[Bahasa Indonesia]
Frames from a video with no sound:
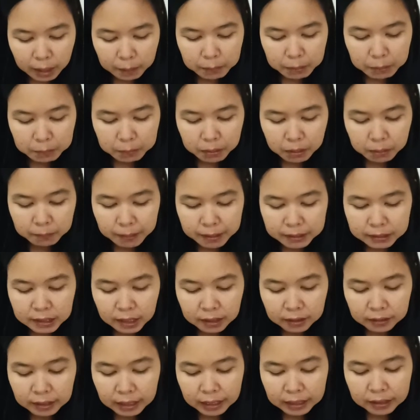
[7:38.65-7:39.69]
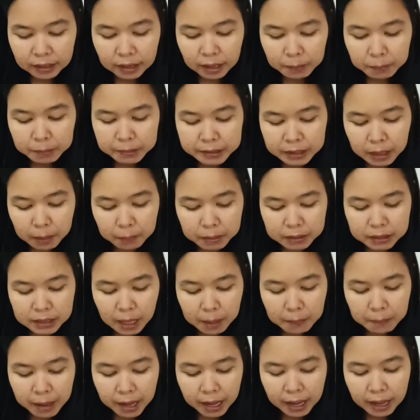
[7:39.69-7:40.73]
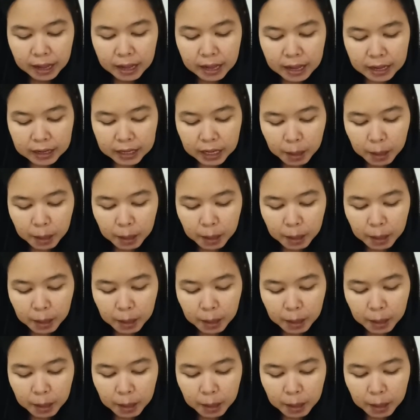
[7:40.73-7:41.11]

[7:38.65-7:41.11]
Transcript: Kami memasang tenda bersama-sama.